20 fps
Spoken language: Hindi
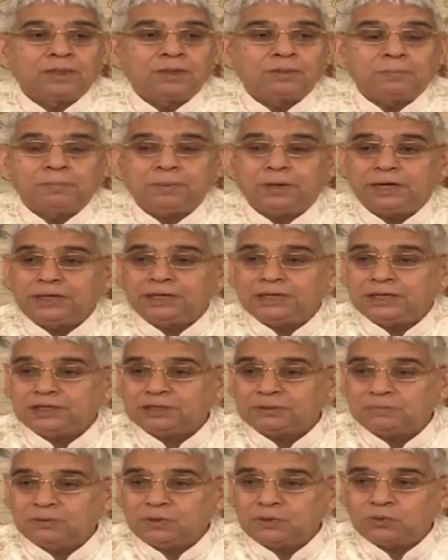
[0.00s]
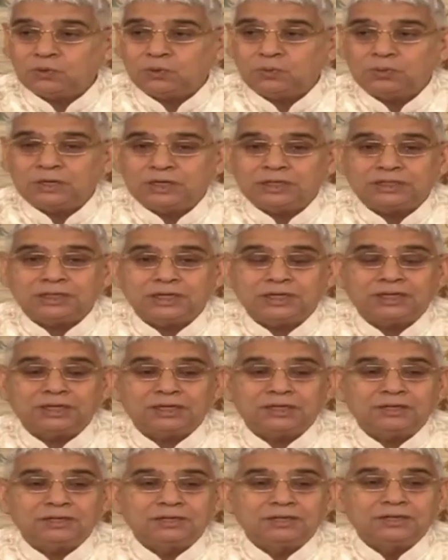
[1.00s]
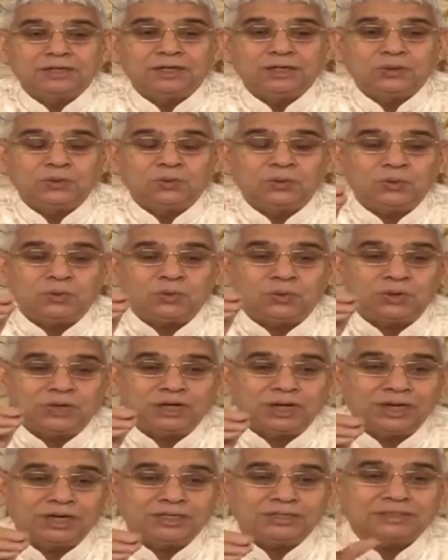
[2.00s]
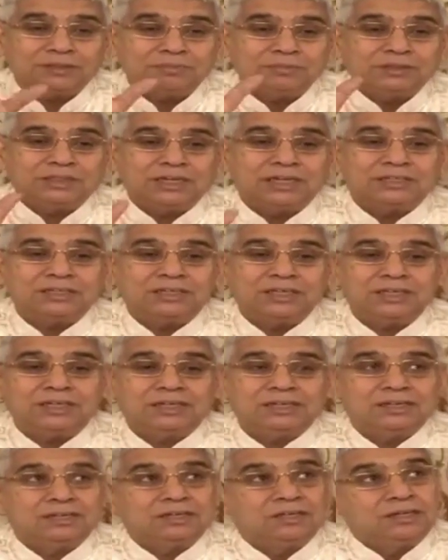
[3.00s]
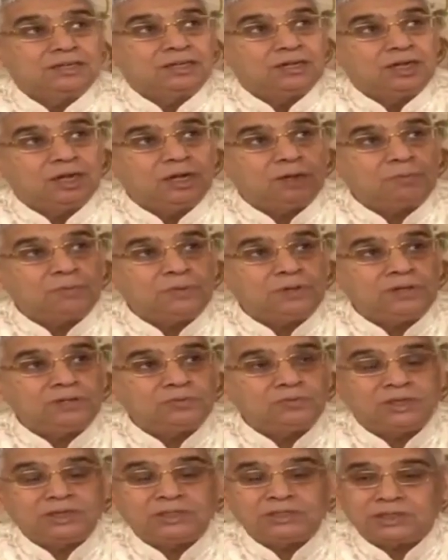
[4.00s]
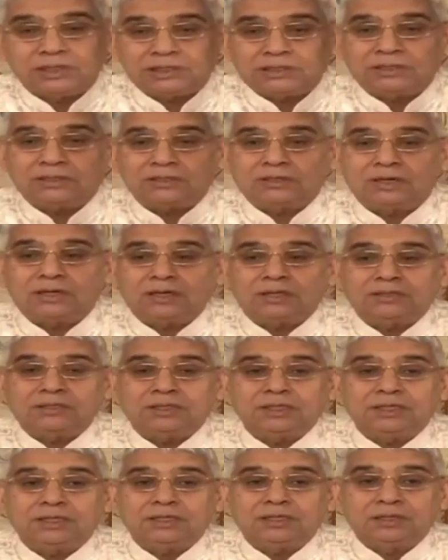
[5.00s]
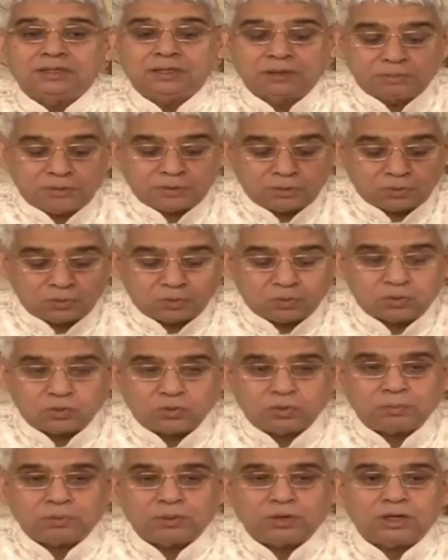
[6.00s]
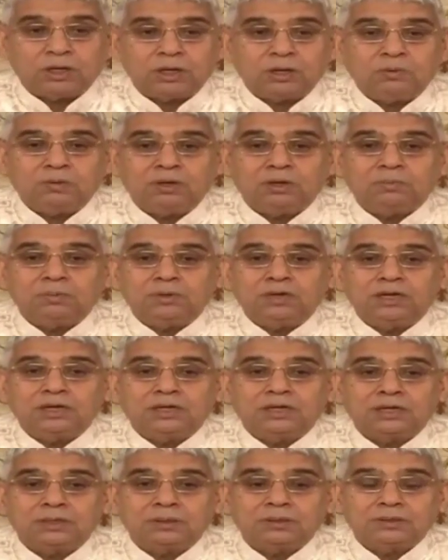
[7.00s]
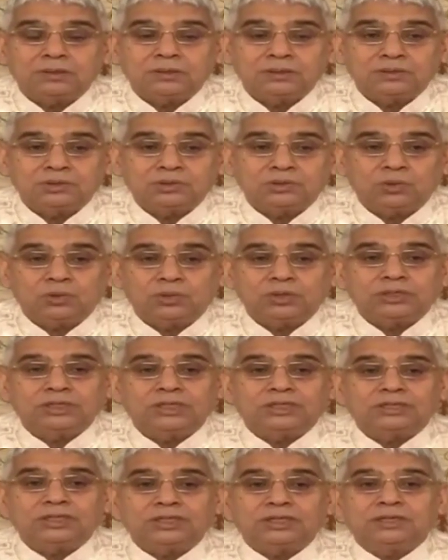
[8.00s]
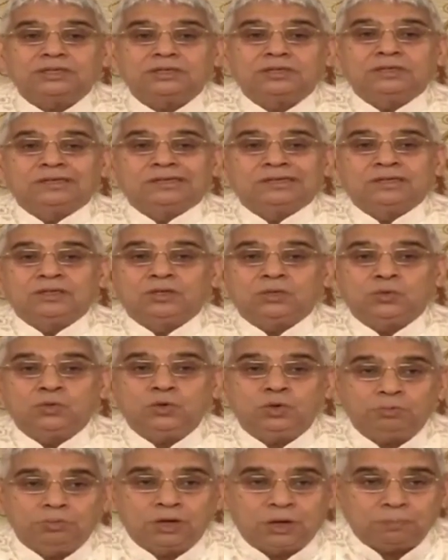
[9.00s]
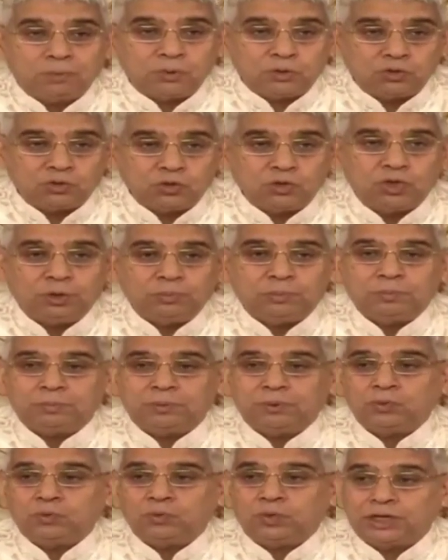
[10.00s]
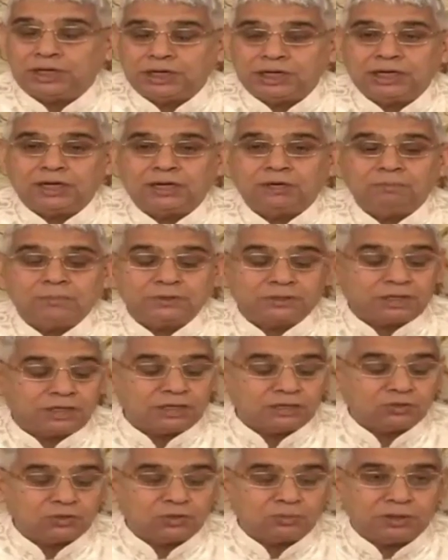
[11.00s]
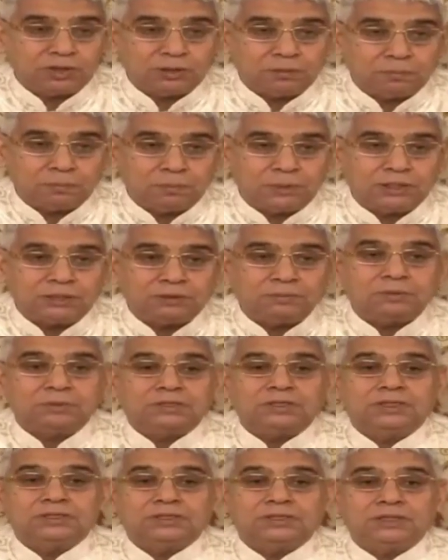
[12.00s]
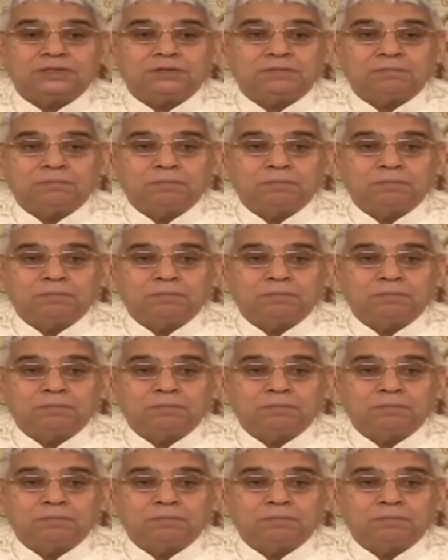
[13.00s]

प्यारी आत्माओं को मिलते हैं उनको ज्ञान समझाते हैं अपना वहाँ दृष्ट कराते हैं फिर उनको अपना गवाह बनाकर छोड़ देते हैं उन महापुरुषों ने भी फिर वही ज्ञान बताया जो हमारे वेद बताते हैं